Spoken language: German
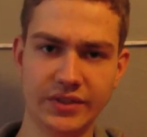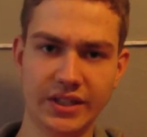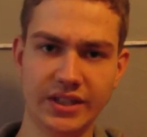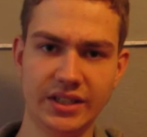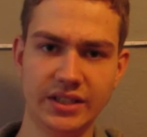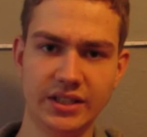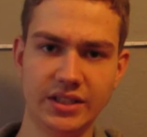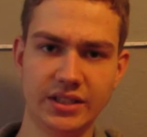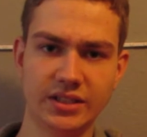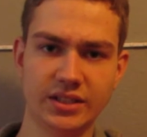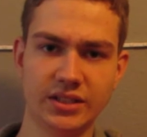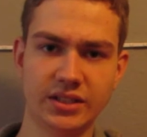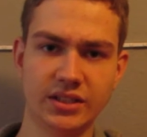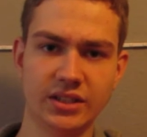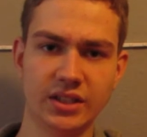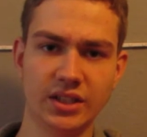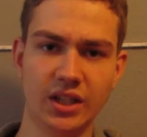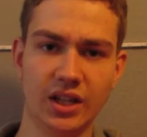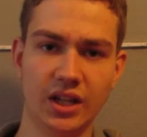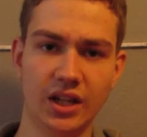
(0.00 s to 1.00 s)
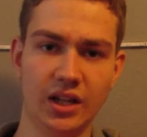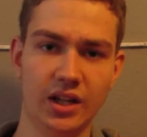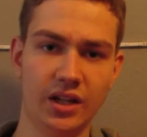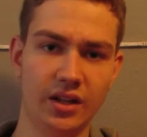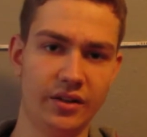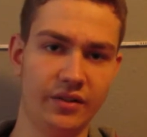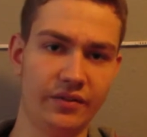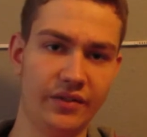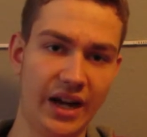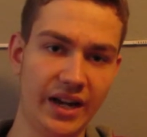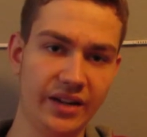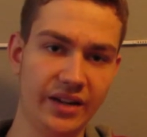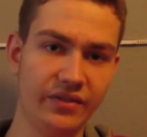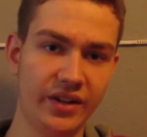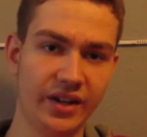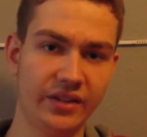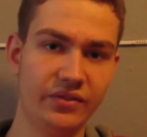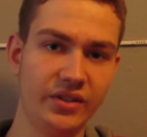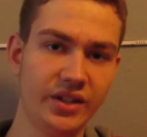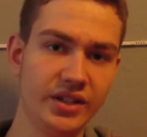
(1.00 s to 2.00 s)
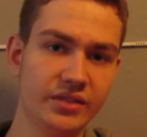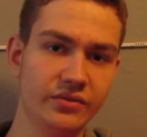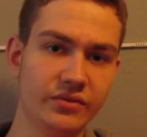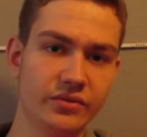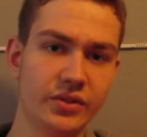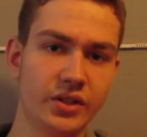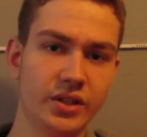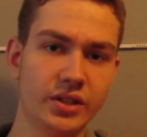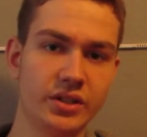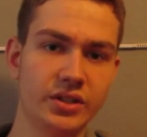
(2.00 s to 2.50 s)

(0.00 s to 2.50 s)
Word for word: Wenn ihr weit weg fliegen äh,